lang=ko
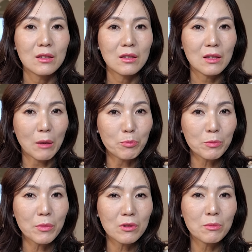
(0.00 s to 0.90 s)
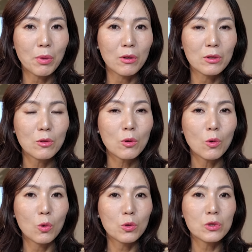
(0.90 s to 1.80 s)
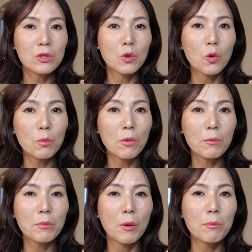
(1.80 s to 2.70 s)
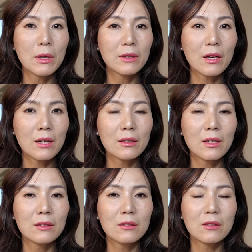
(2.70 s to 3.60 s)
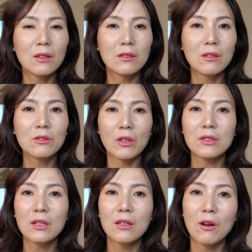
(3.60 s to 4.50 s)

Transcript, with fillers: 나쁜 면은 버리고 오로지 좋은 면만 택하기에는 그건 굉장히